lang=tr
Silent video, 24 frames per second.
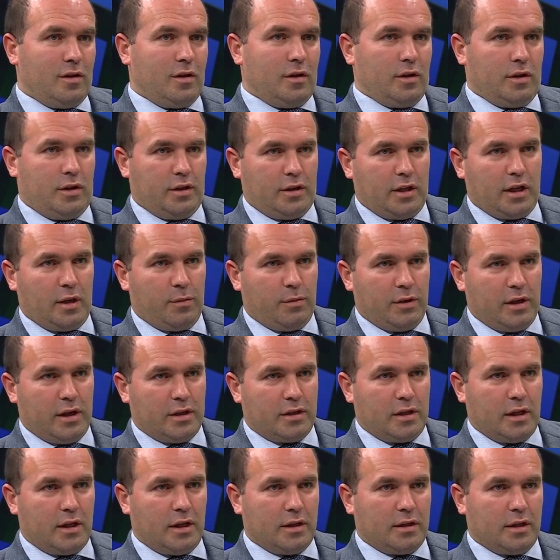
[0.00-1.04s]
İki tane
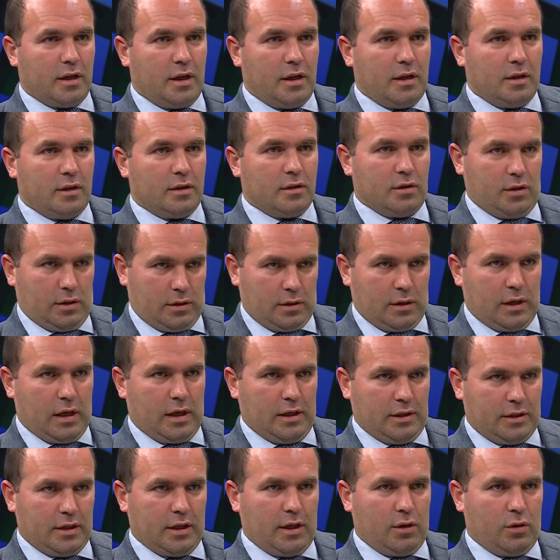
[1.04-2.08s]
bireysel hata. Şimdi şey,
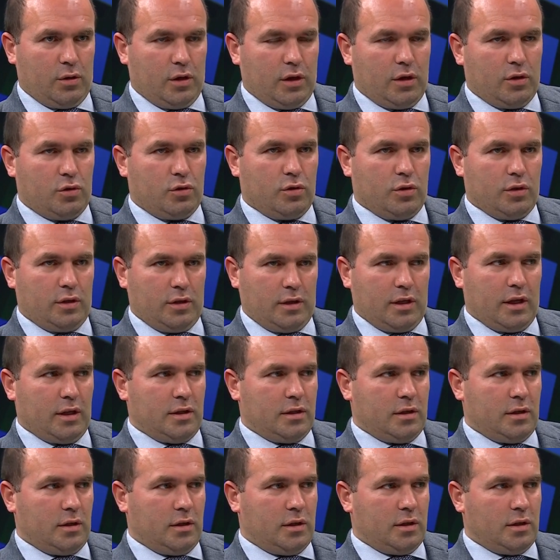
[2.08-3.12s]
Galatasaray öne geçiyor. İki tane
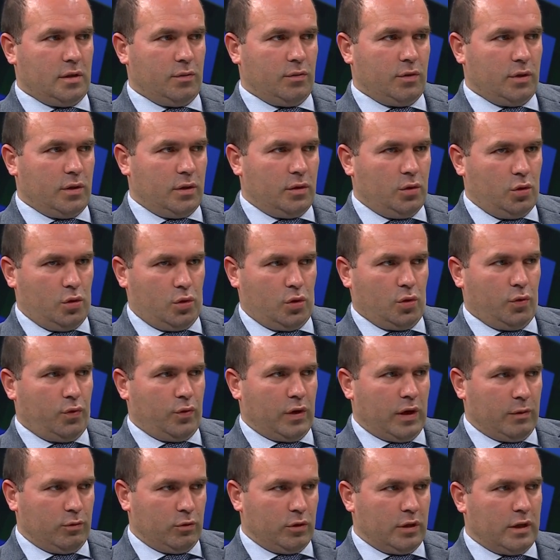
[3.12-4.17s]
2-0. Yusuf
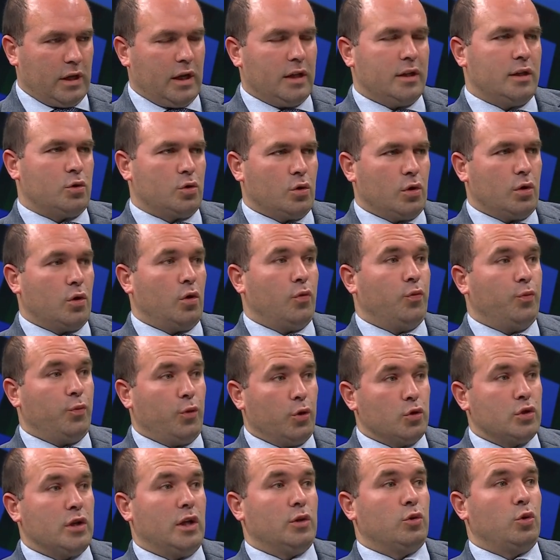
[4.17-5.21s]
Abdülkadir. Sonra o
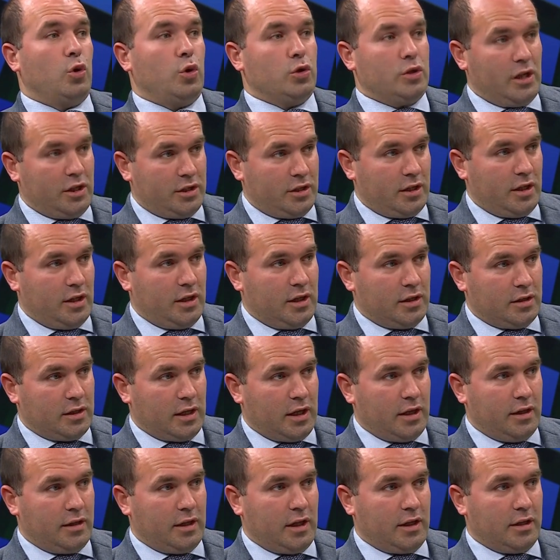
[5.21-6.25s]
futbolcular gözyaşlarıyla
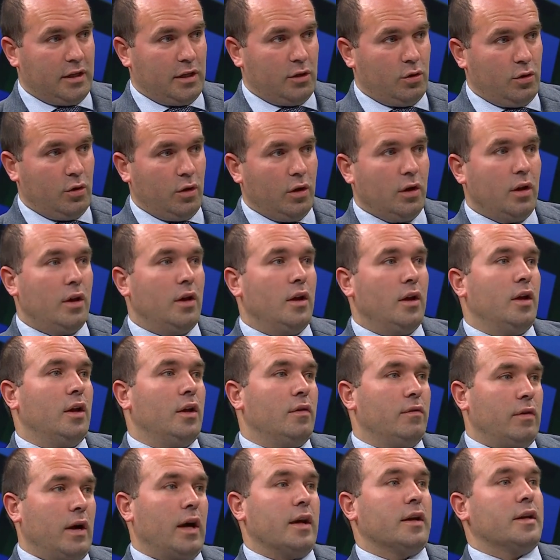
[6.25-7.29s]
sahayı terk ediyor.
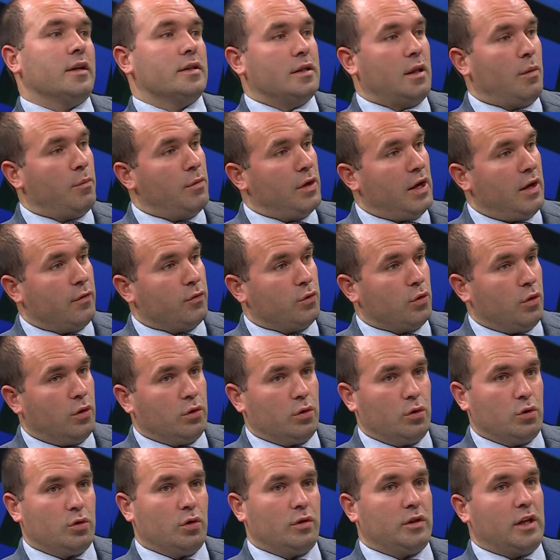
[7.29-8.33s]
Ve arkasından bir hafta 10
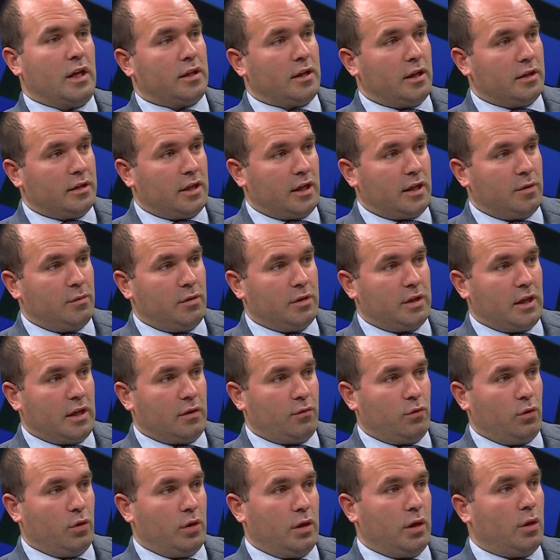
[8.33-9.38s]
gün sonra tekrar takıma
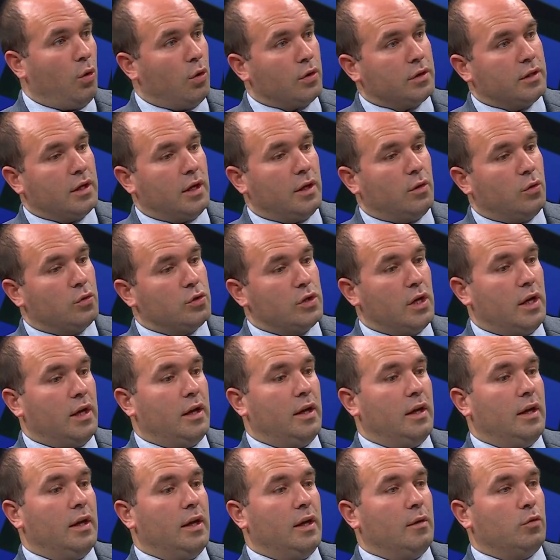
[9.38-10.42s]
takmıyorlar. Orada hoca
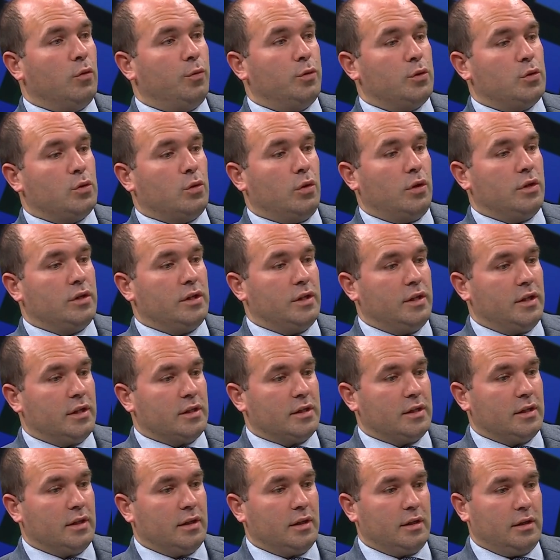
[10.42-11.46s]
bu psikolojiyi
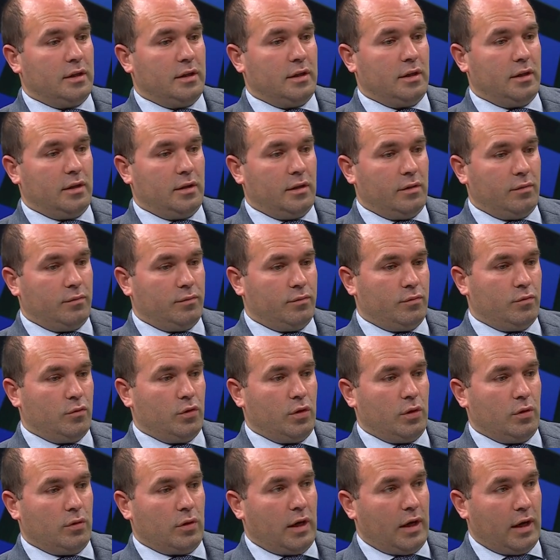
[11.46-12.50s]
nasıl e,
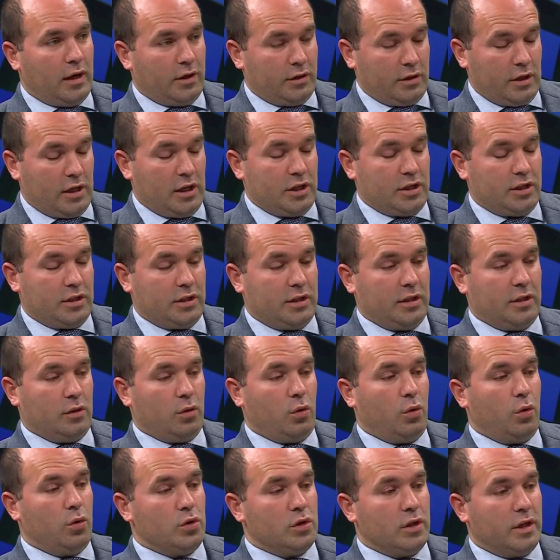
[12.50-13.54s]
açtı. açtı, o
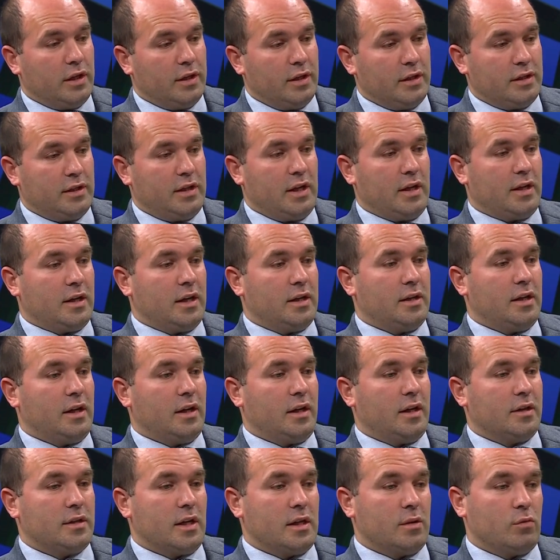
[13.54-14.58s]
oyuncuları nasıl tekrardan
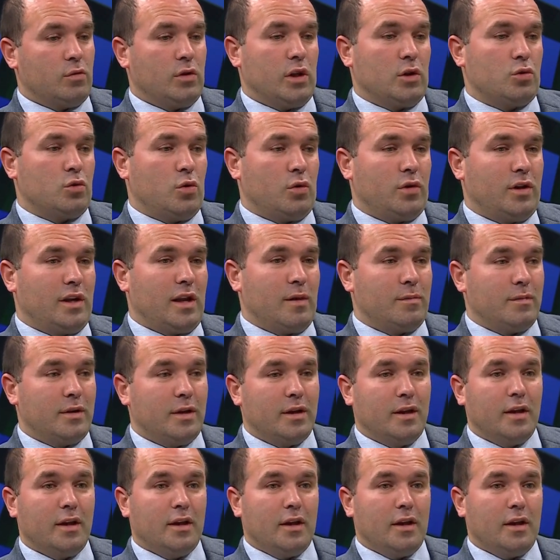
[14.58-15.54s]
kazandı bunlar çok önemli.